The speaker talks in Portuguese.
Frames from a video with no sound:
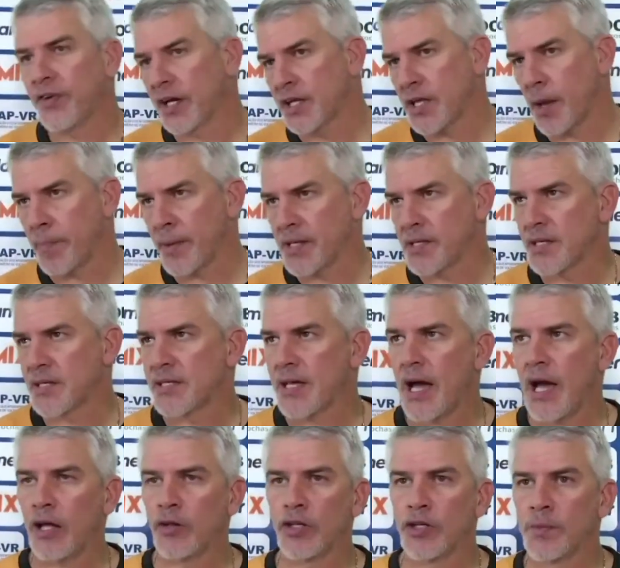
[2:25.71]
Fica de
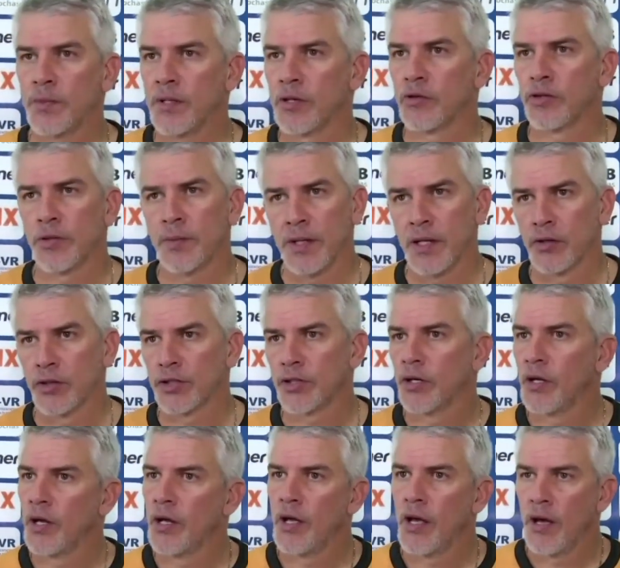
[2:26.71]
aprendizado, os
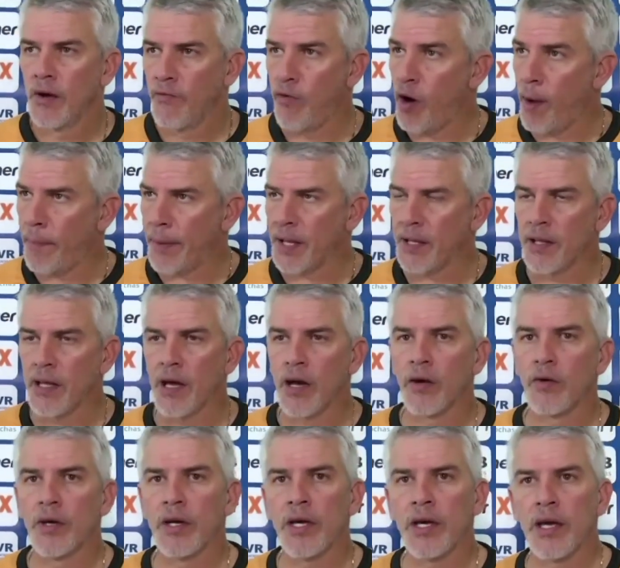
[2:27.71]
meninos vão
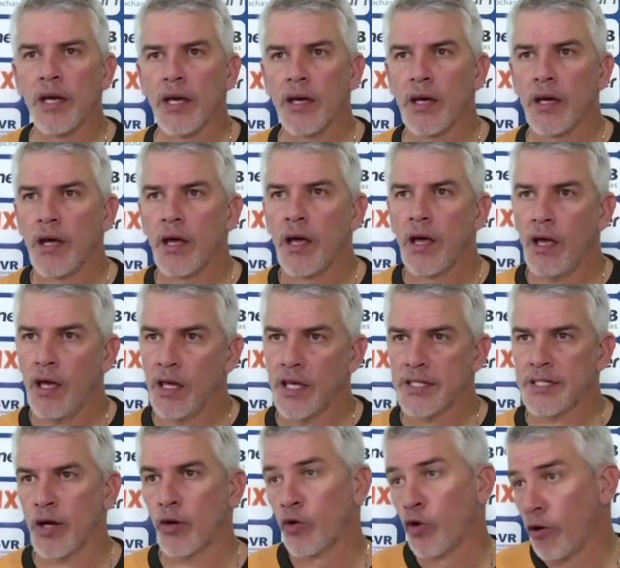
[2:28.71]
aprendendo e
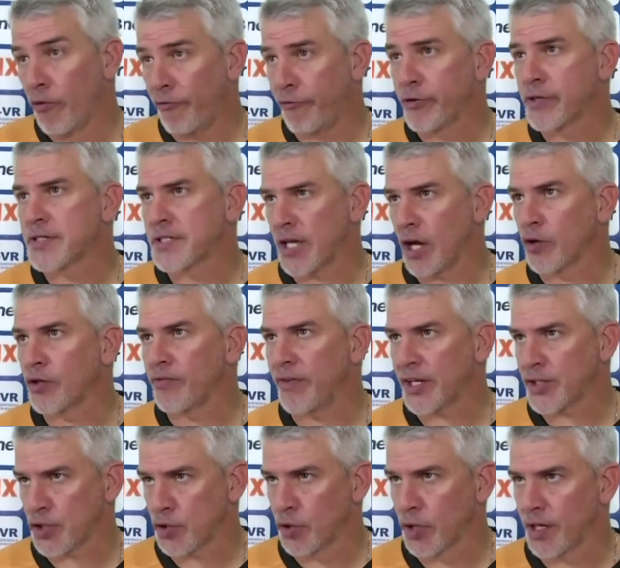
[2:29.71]
esse é o novo futsal de
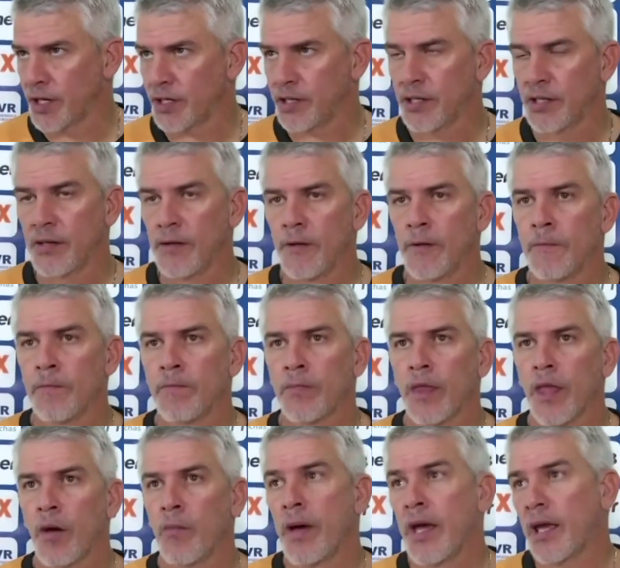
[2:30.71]
Vassouras,
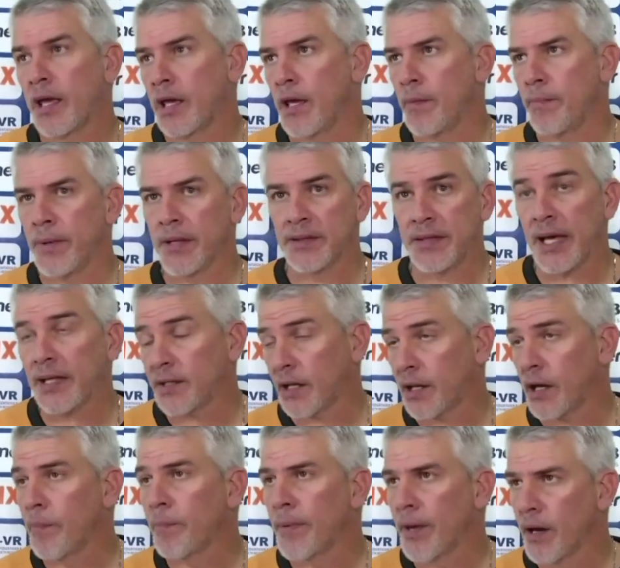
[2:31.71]
uma equipe
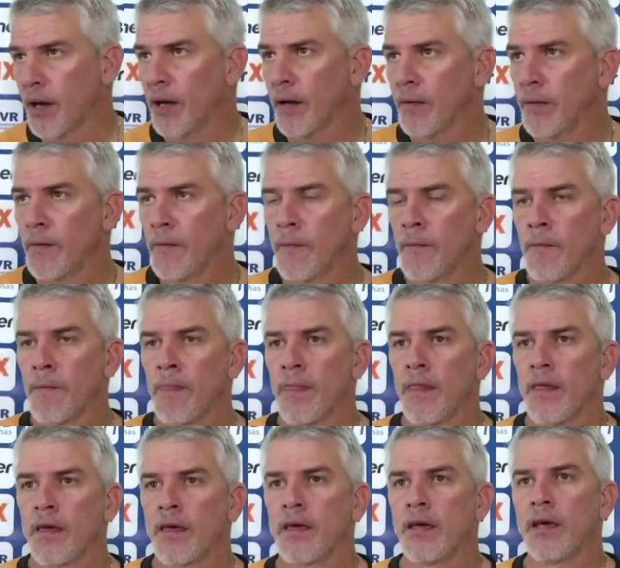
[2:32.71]
tetracampeã
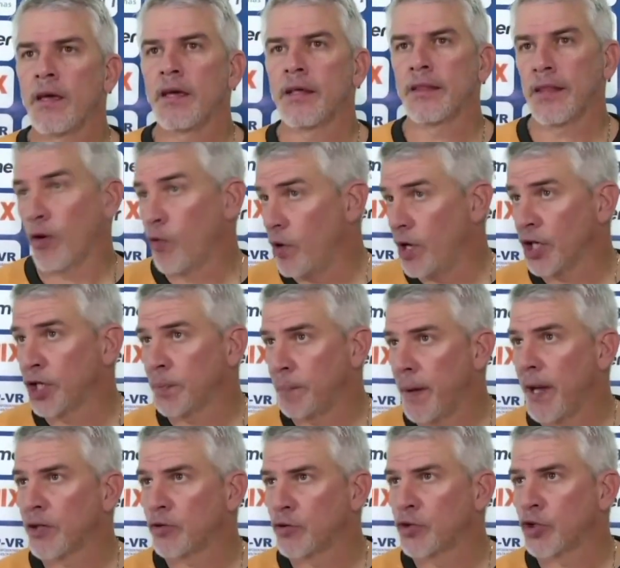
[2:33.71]
que tem um
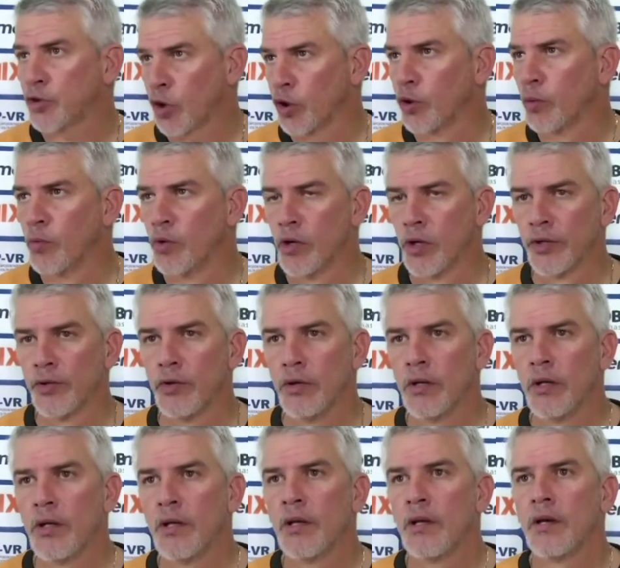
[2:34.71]
respeito de todo
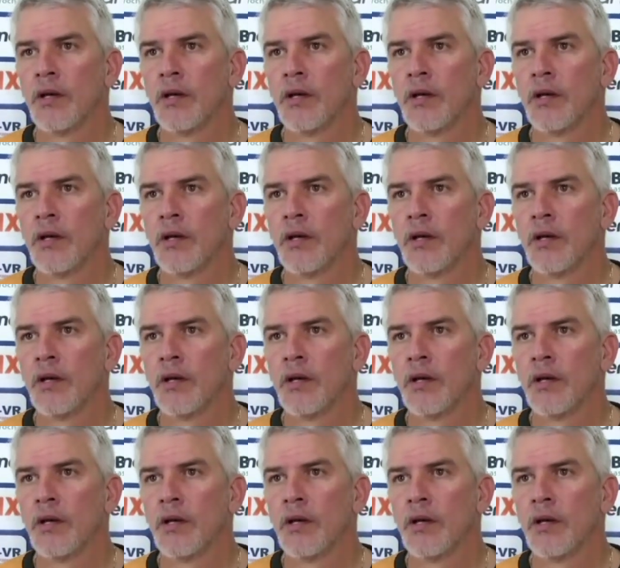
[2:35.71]
mundo